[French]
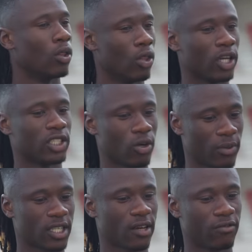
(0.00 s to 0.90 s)
Non, j'ai
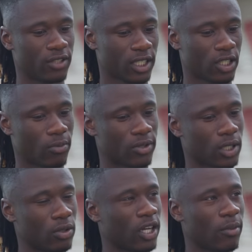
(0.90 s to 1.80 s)
commencé à Fougères, j'ai commencé
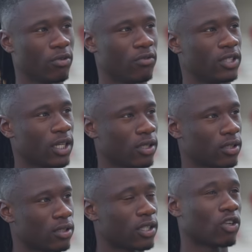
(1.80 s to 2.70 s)
au Drapeau de Fougères.
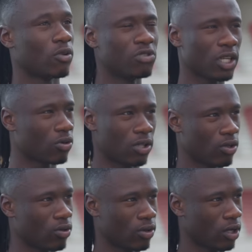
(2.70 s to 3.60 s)
C'était un club juste à côté
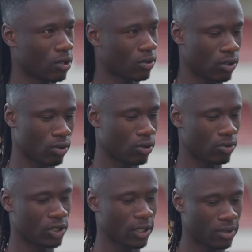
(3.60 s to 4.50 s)
de,
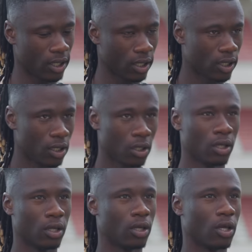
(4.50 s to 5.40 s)
d'où j'habitais.
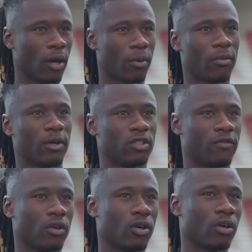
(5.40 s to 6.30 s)
Et après, bah, j'ai
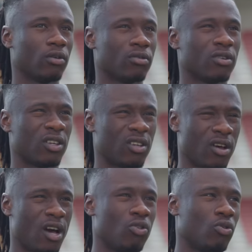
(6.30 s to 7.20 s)
fait euh,
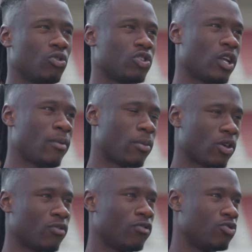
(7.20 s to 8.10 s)
un an ou deux ans là-bas. Après, il y a
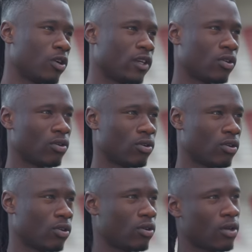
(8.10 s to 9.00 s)
une fusion avec euh,